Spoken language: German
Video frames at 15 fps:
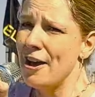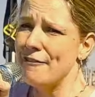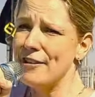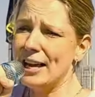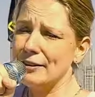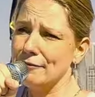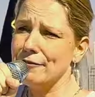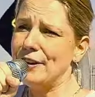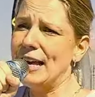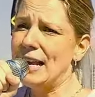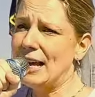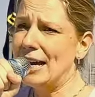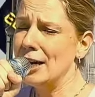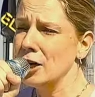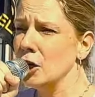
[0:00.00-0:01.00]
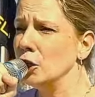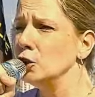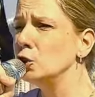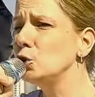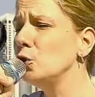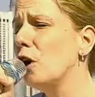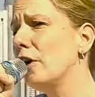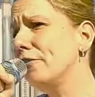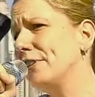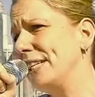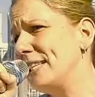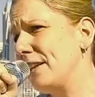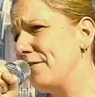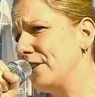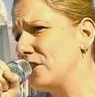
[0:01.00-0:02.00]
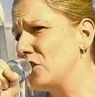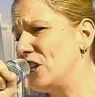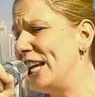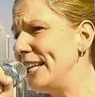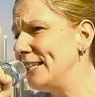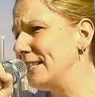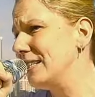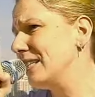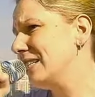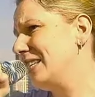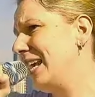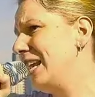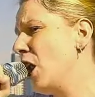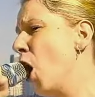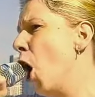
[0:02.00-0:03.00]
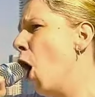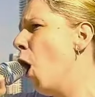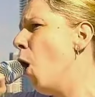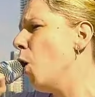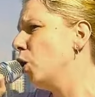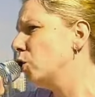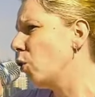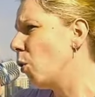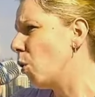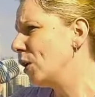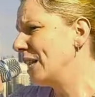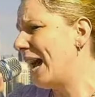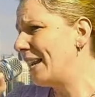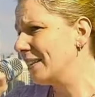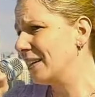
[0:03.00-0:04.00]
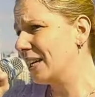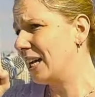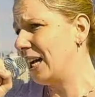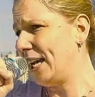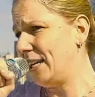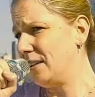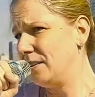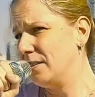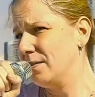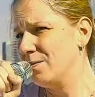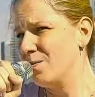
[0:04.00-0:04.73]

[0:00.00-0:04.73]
werden Fehler zu oft als etwas Schlechtes gesehen und rot angekreidet.